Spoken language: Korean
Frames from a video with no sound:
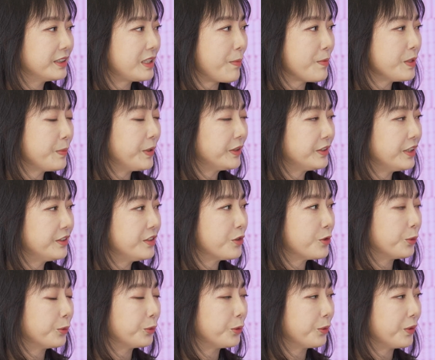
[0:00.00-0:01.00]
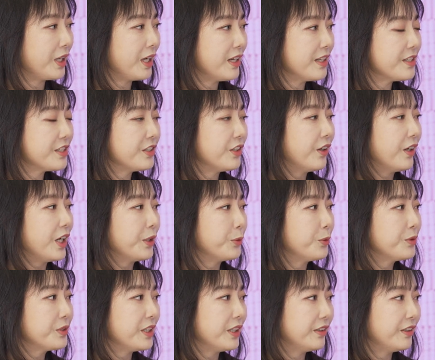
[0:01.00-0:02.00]
30% 정도가
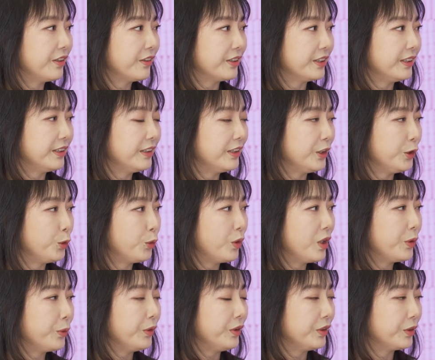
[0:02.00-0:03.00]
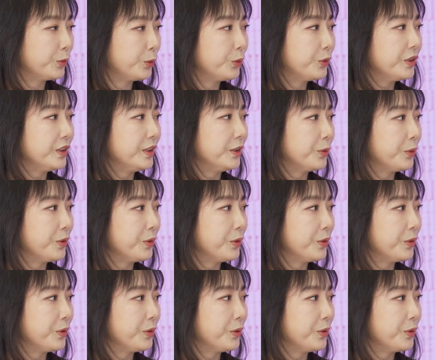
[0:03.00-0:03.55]
지역아동센터를 이용하고 있는 곳들도